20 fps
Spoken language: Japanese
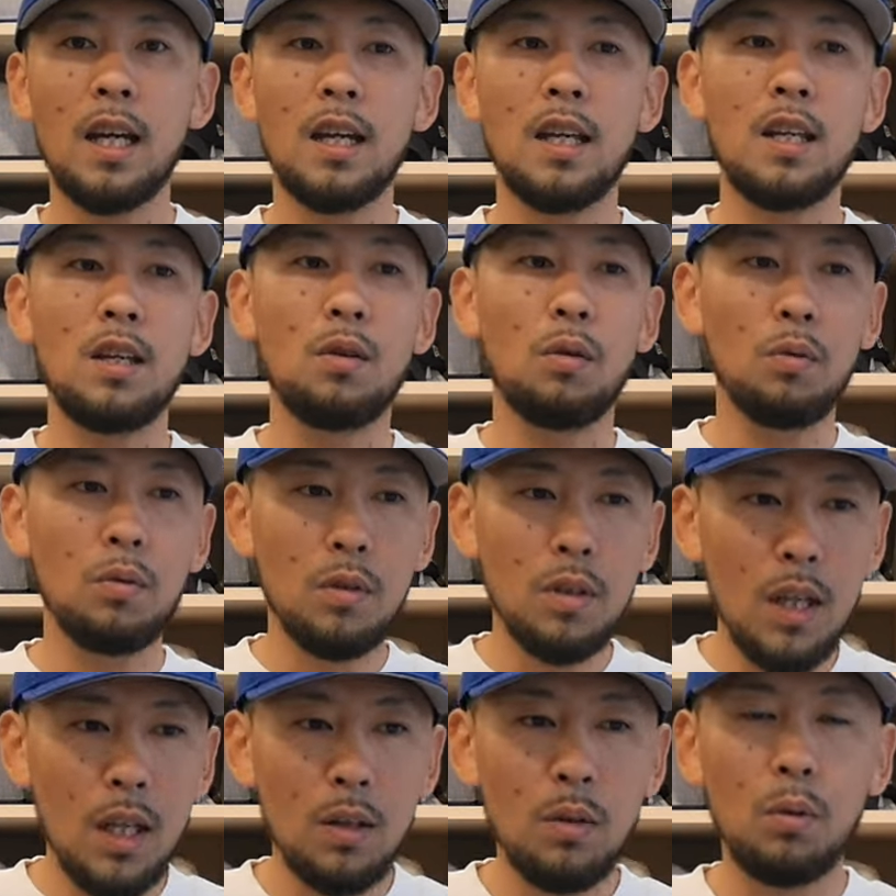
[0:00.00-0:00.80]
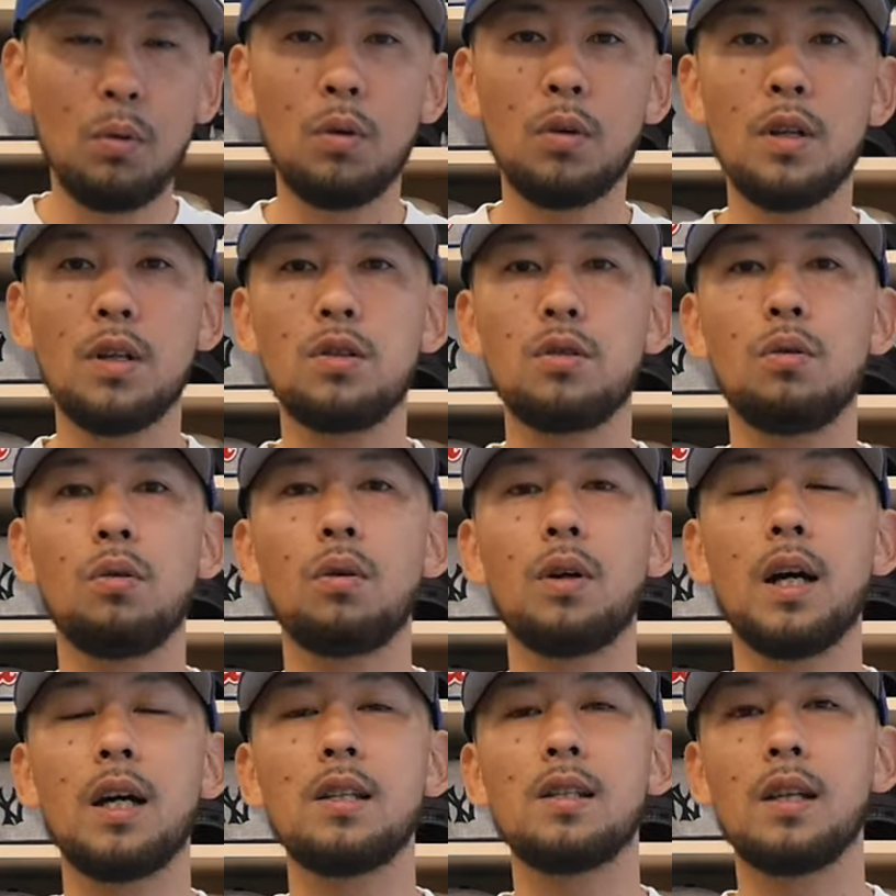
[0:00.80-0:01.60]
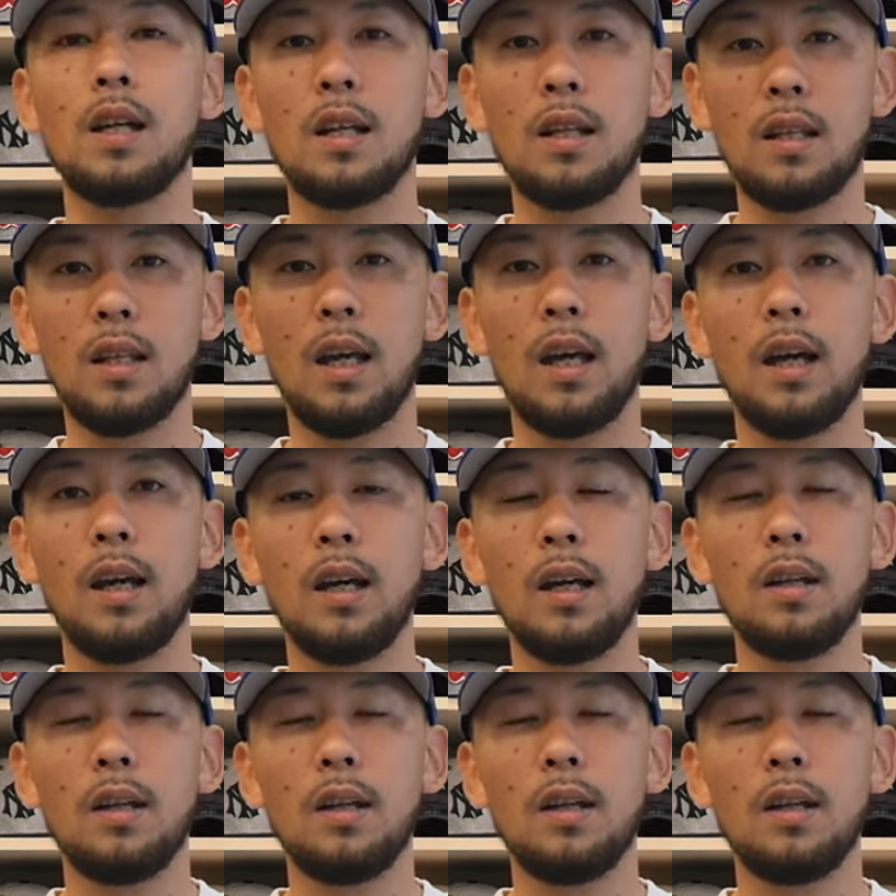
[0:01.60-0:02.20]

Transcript: いろんなところで紹介されて、